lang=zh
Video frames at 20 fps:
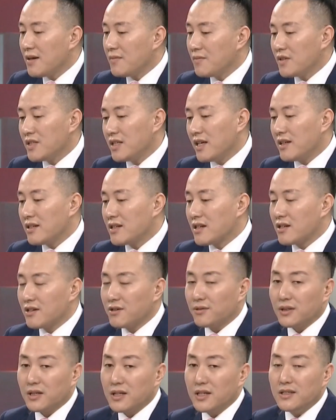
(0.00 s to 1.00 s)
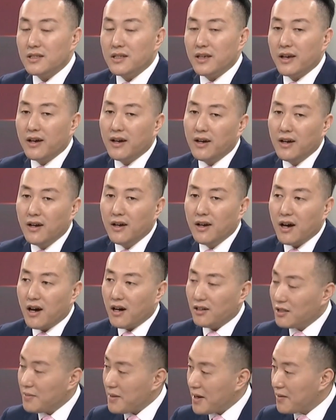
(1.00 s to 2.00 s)
目前持有的一些
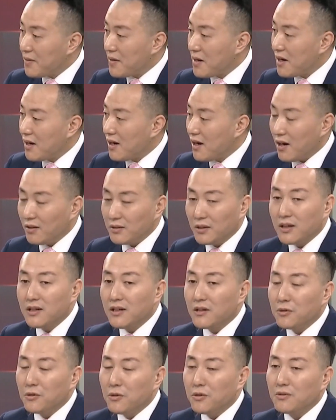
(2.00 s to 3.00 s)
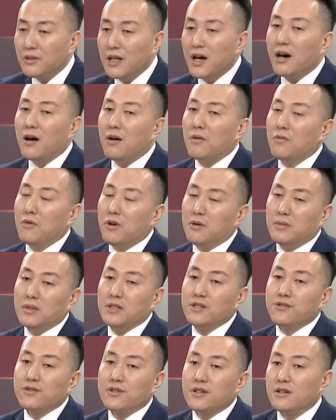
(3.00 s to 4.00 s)
好的板块、好的个股，那好，我
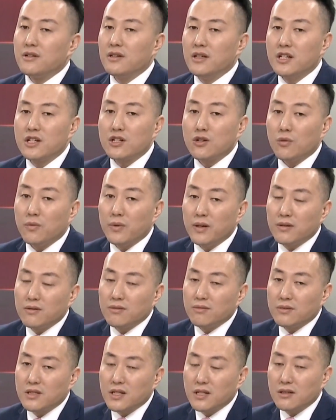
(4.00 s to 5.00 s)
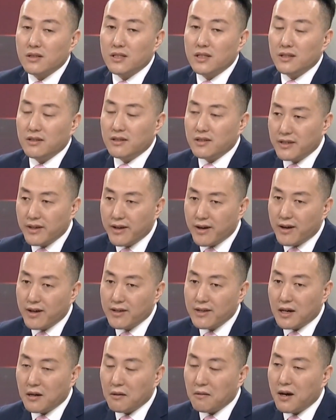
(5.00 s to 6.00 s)
们就是以手为主。这是其其二来
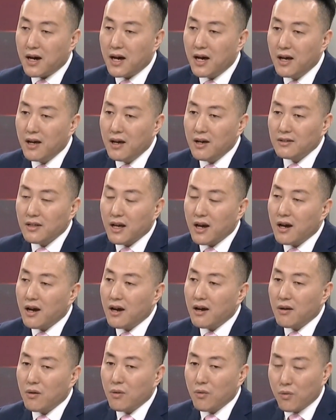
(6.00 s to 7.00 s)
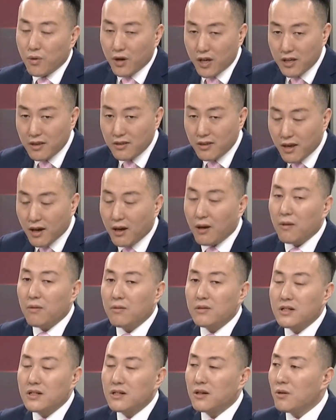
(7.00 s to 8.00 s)
讲的话，它回
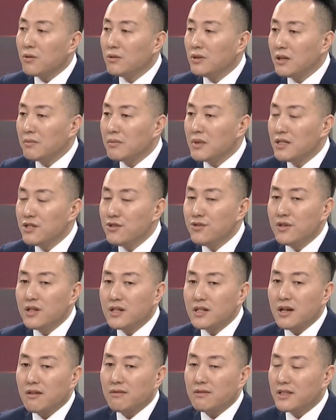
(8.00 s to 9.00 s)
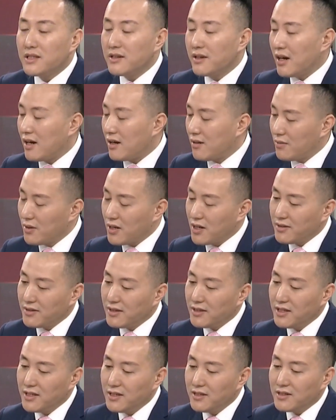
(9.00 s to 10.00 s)
调之后能不能继续的上行啊？我刚
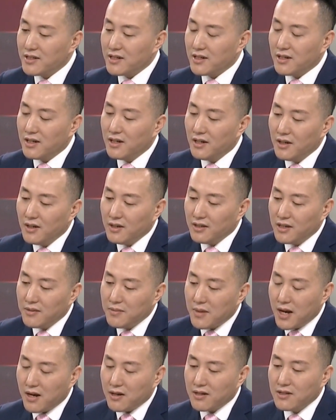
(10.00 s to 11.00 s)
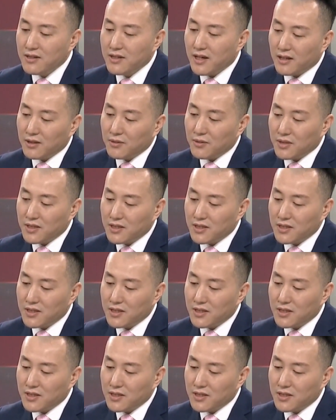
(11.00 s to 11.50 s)
才听时听马老师讲的，我